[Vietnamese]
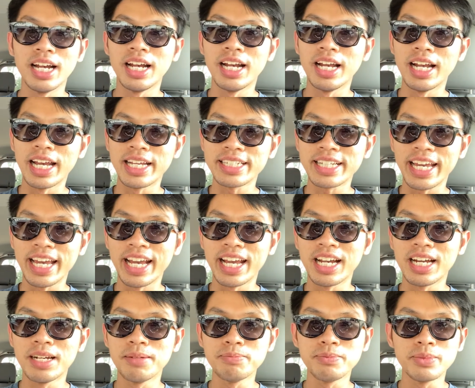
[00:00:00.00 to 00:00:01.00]
anh Nga
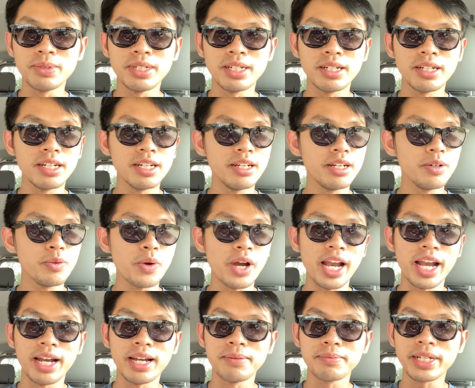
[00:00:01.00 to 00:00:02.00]

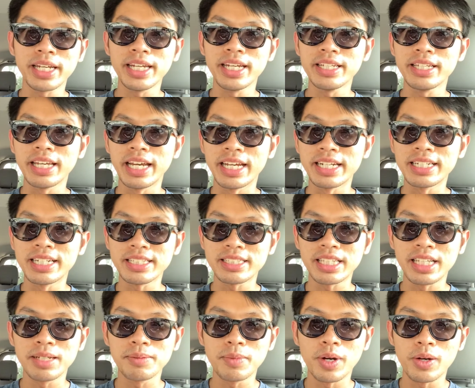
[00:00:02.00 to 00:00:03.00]
hôm kia thì anh đã
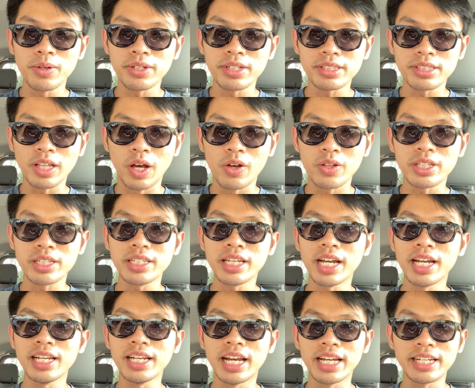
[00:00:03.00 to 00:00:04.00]
tuyên bố với toàn thế
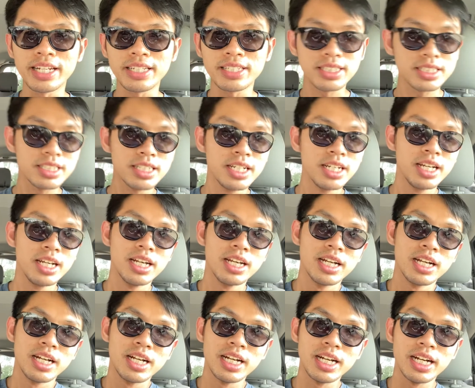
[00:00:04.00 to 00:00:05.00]
giới là nó
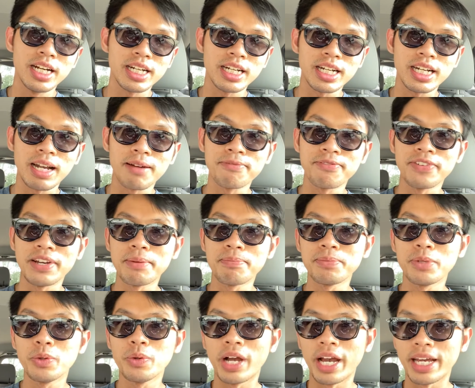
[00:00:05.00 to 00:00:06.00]
cấp phép
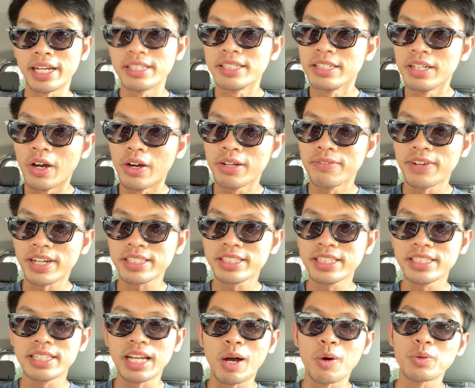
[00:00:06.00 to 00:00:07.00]
lưu hành loại
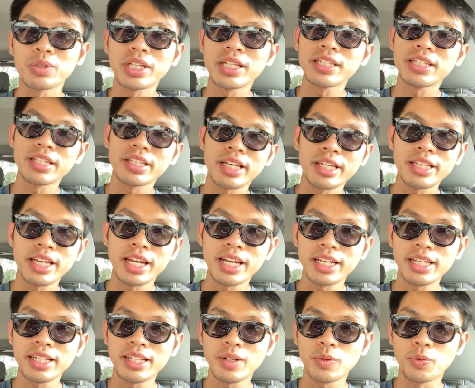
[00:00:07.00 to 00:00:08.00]
vaccine đầu tiên trên thế
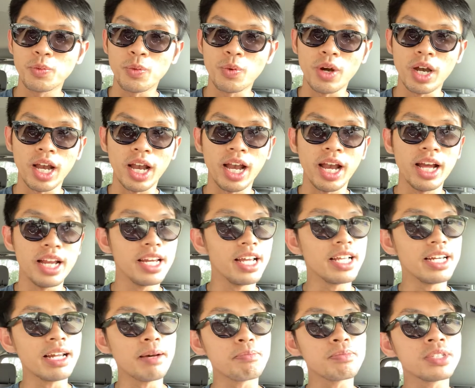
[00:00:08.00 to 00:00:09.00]
giới. Wow, là
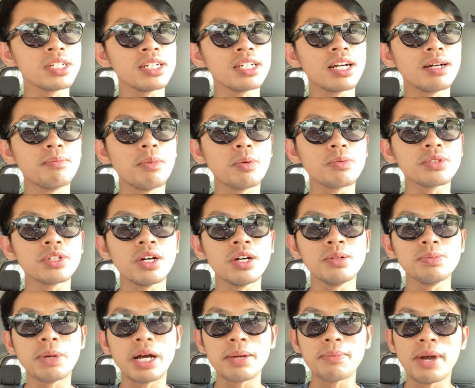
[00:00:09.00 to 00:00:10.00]
lập tức có một số
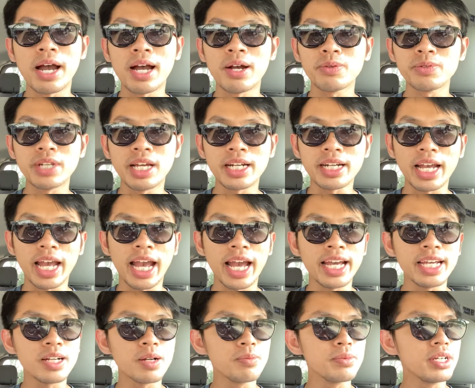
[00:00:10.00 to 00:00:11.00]
bài báo lá
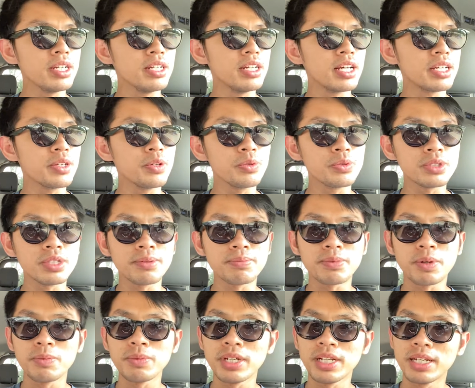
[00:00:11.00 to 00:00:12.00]
cải cũng như là YouTube
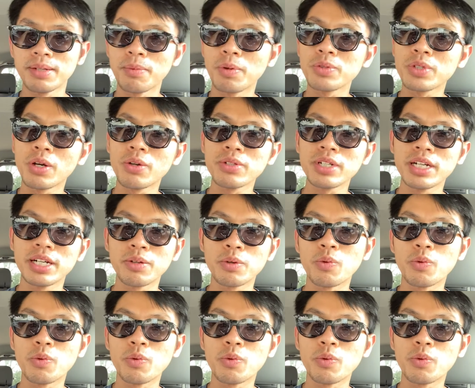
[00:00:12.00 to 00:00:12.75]
cũng như là một số người